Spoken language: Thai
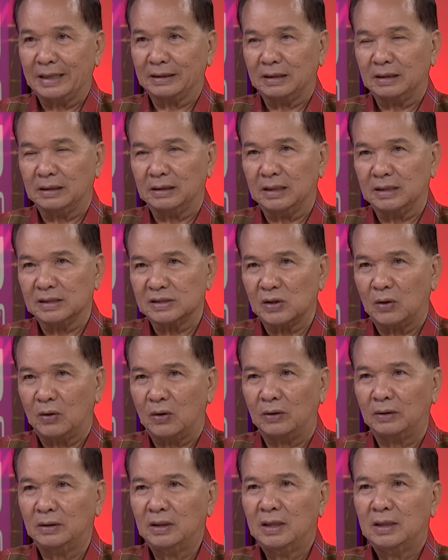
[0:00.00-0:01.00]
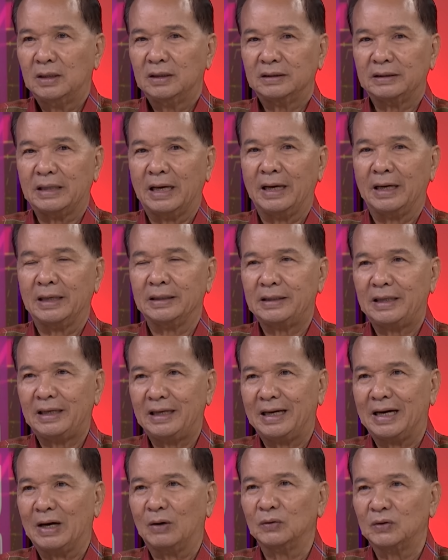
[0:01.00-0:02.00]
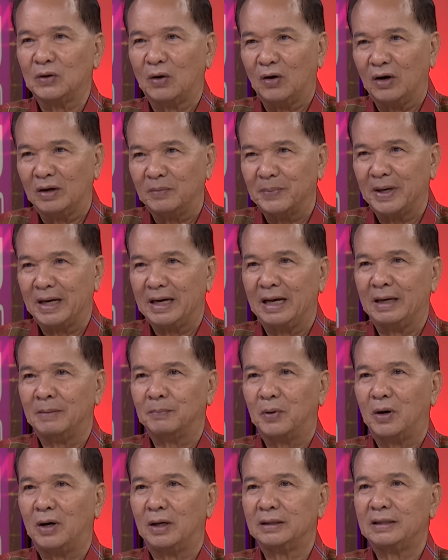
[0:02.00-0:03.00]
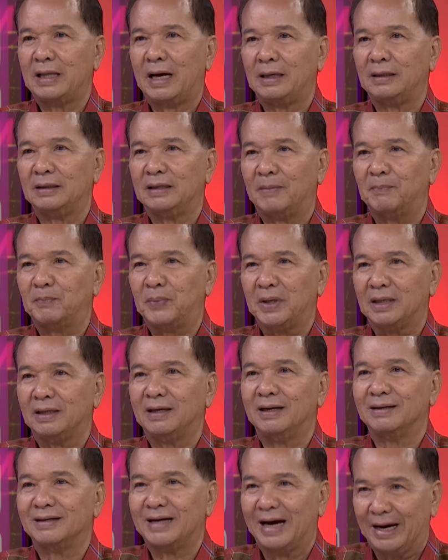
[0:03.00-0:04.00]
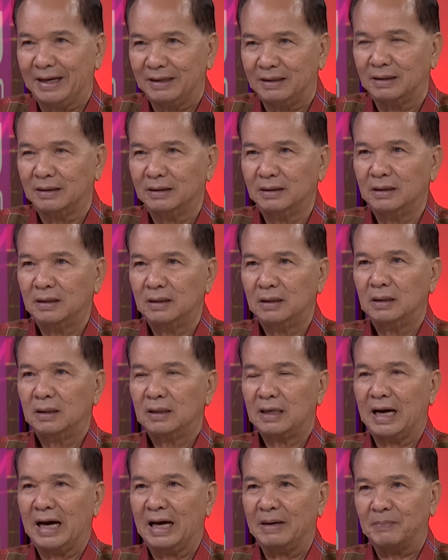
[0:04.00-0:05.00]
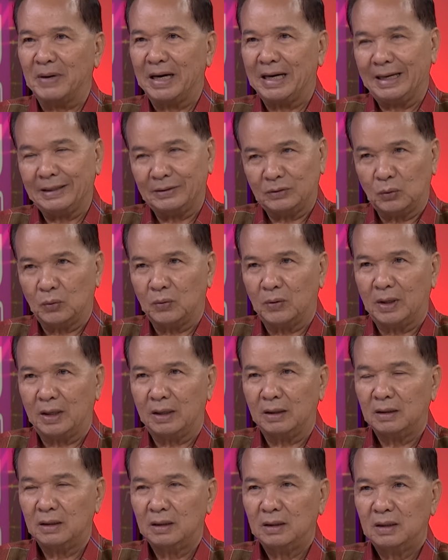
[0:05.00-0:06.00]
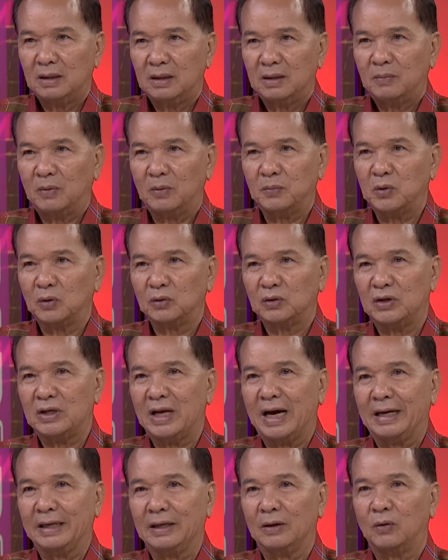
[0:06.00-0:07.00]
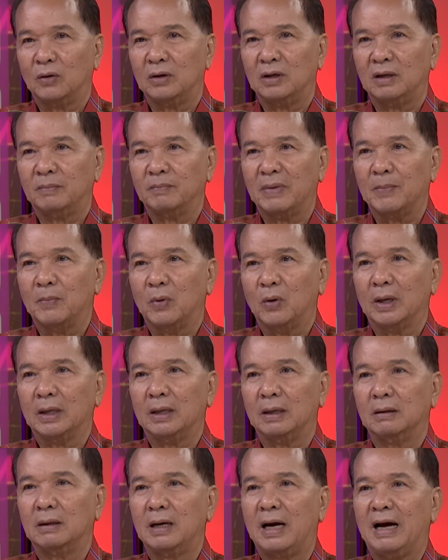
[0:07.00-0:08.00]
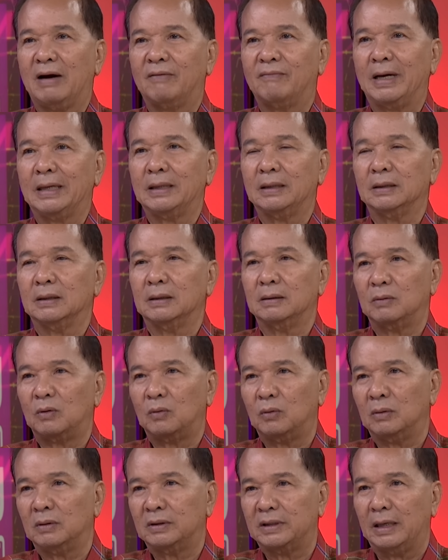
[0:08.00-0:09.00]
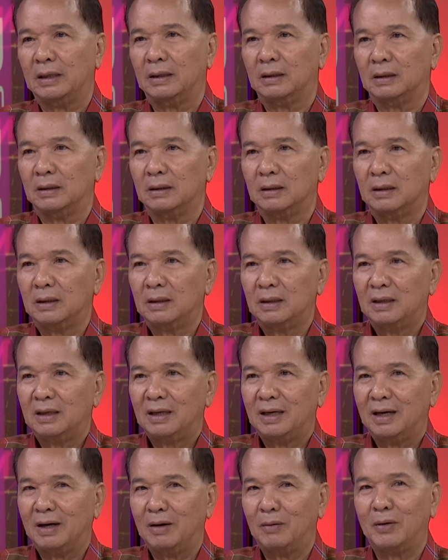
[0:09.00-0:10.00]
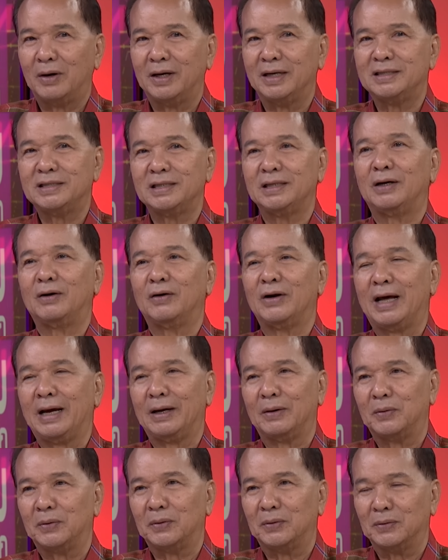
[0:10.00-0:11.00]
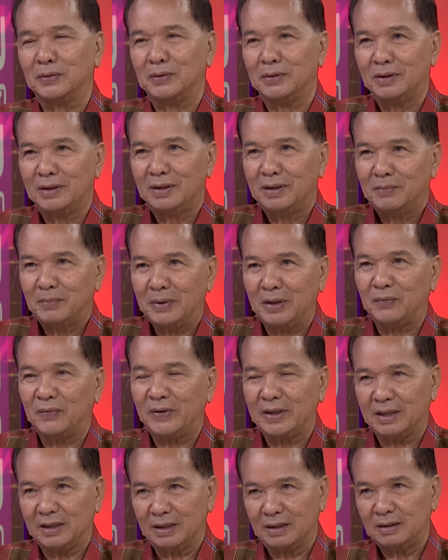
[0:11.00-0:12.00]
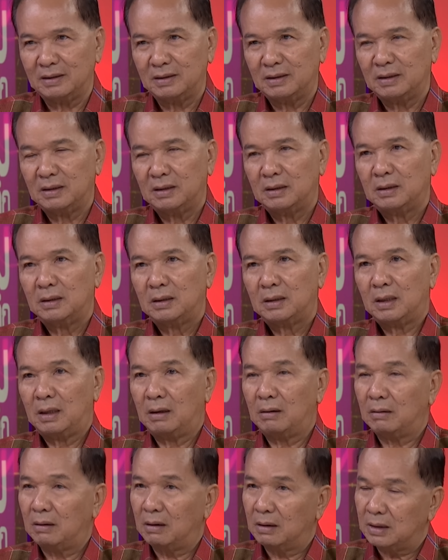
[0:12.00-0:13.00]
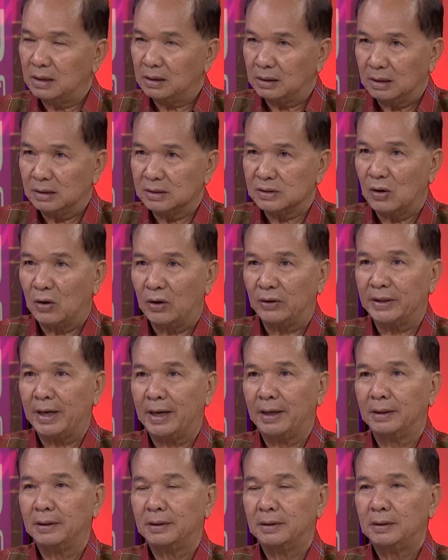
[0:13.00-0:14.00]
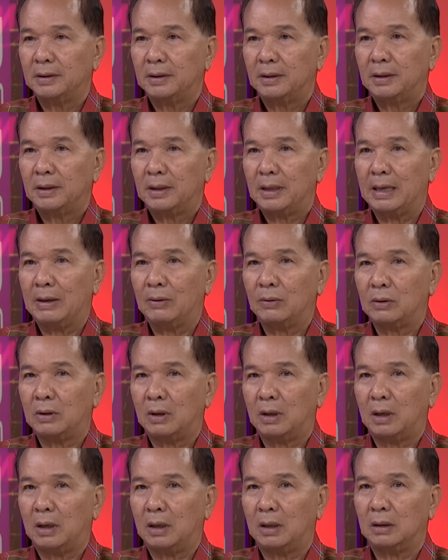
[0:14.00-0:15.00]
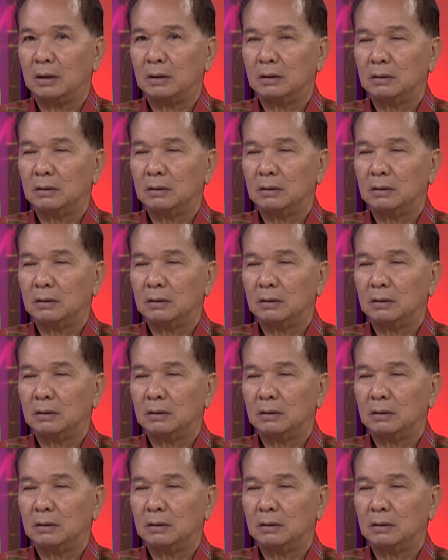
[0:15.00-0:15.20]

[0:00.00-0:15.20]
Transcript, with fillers: จาก112แต่ที่เขาถอนประกันเพราะท่านทำผิดเงื่อนไขการประกันตัวผมยกตัวอย่างอีกคนหนึ่งไปบวชแล้วหาวัดเนี่ยคุณเต้นเอาชื่อเขาได้คุณเพนกวินเนี่ย เขาก็112นะเขาก็